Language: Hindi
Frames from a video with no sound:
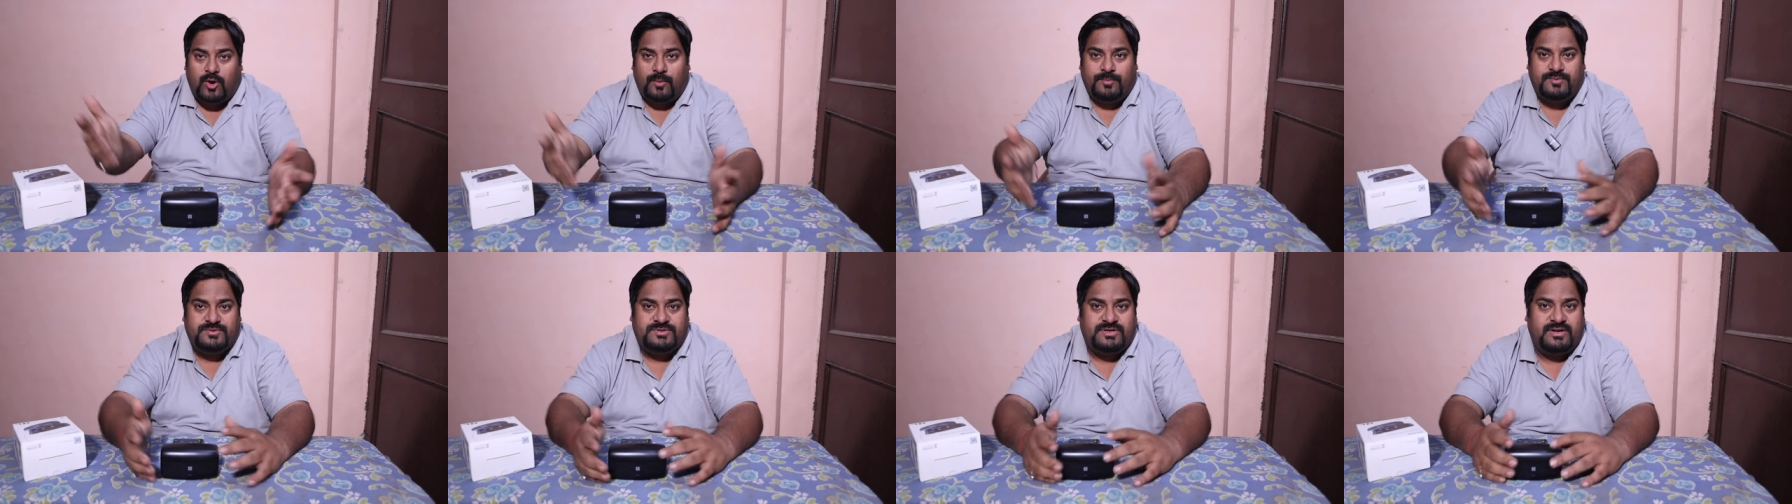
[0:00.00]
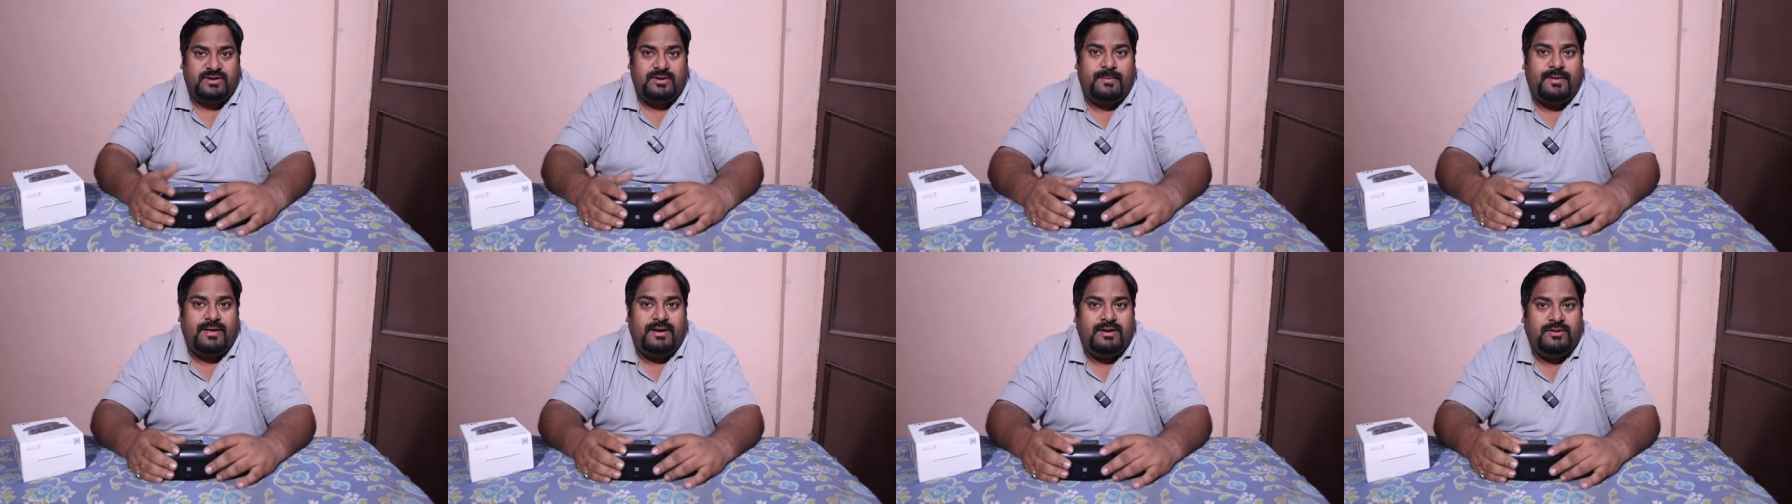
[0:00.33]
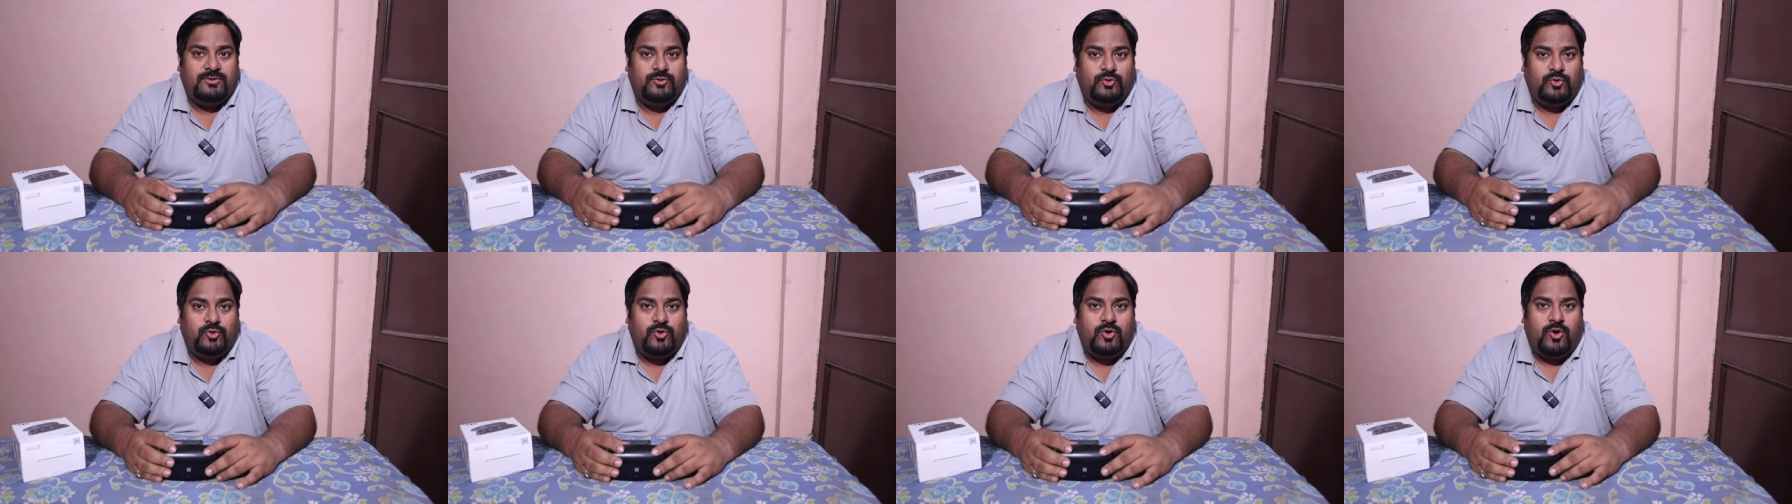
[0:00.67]
ऑप्शन हमारे
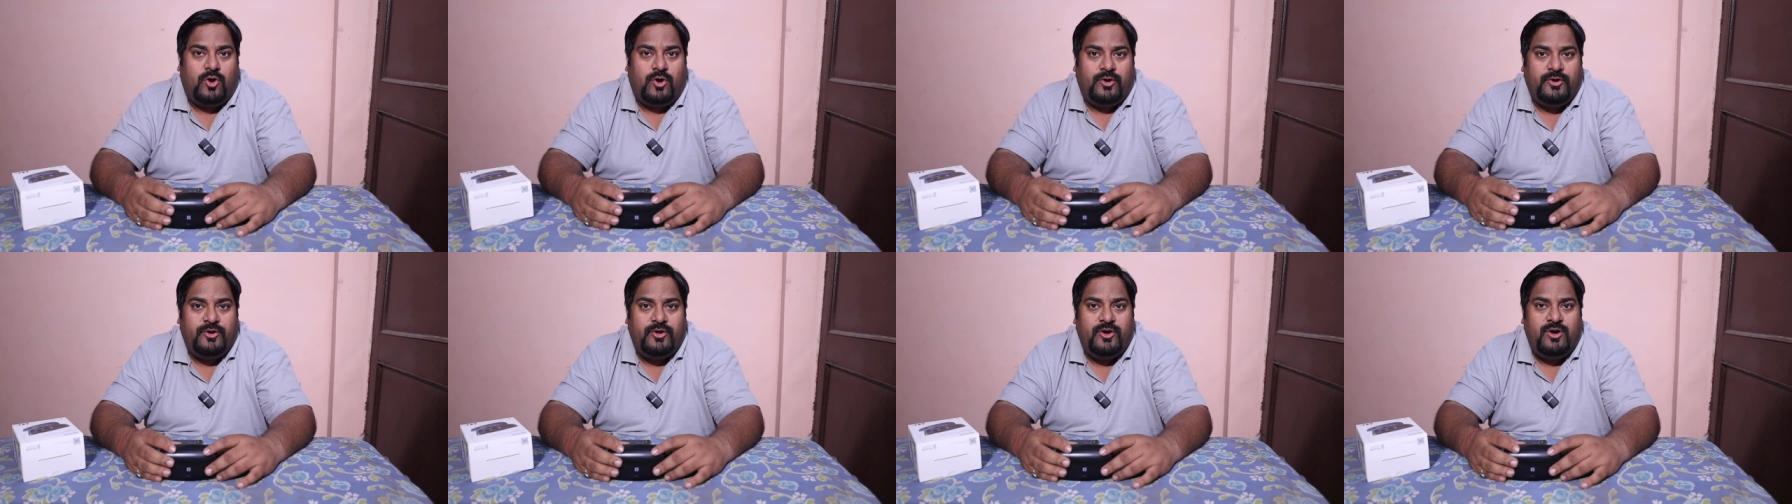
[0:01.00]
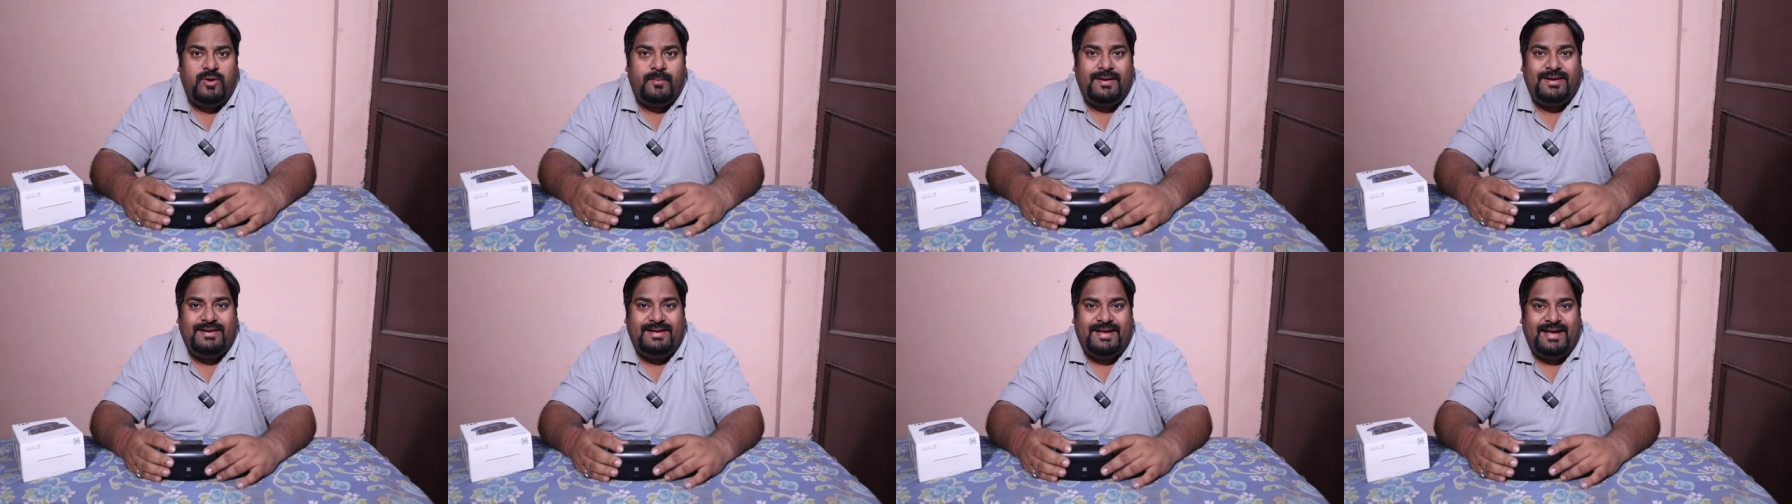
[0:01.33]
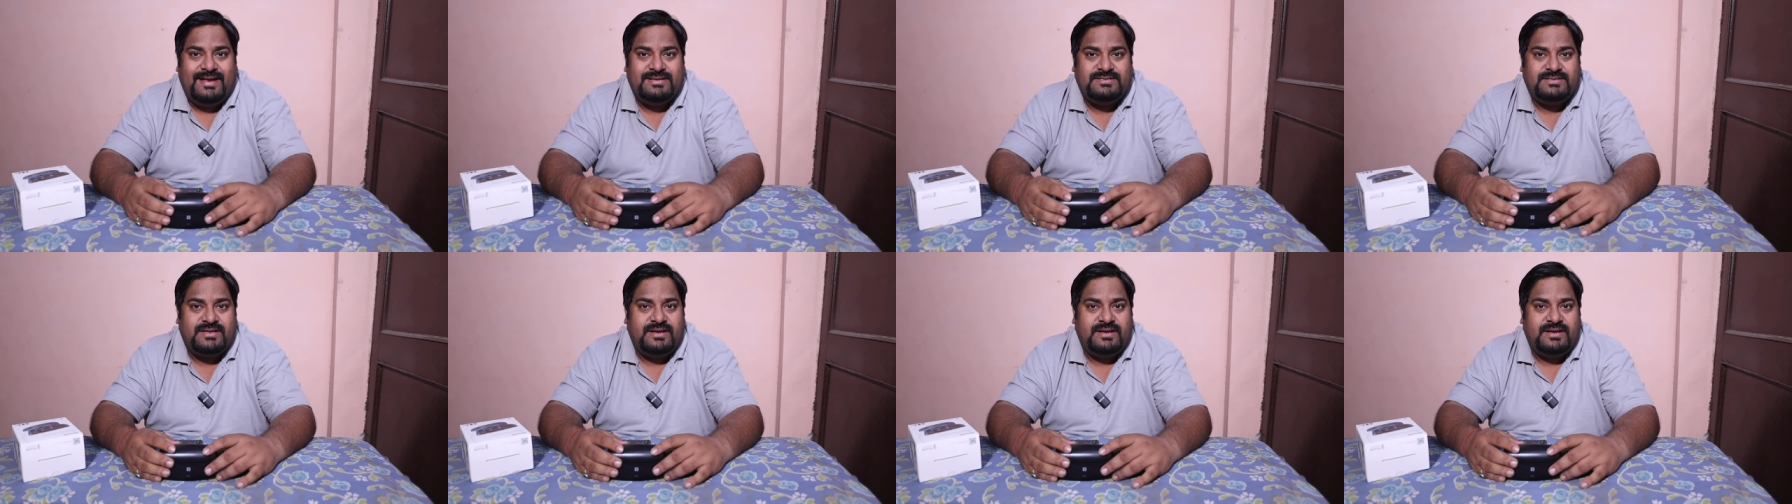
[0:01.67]
दोनों ऑडियो हमारी कैच